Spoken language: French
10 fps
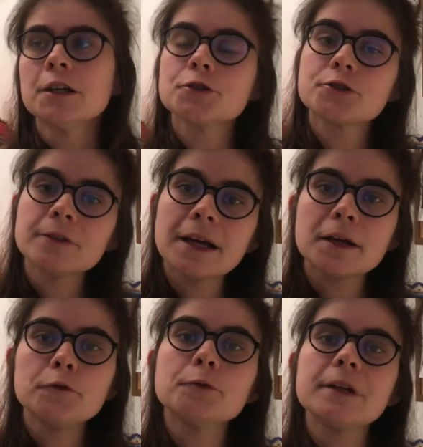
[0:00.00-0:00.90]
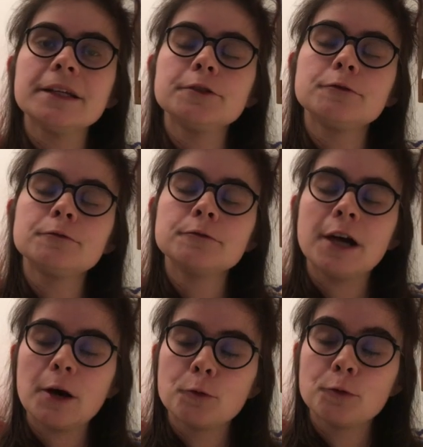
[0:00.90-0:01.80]
J'en arrive donc là-dessus
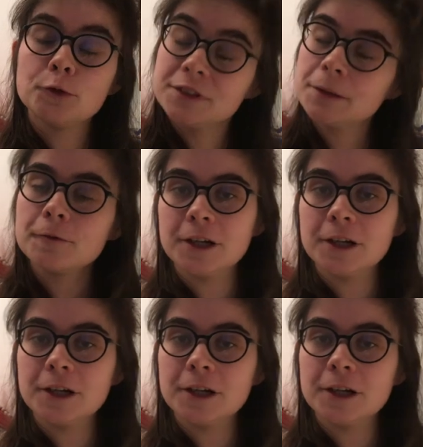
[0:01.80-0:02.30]
au deuxième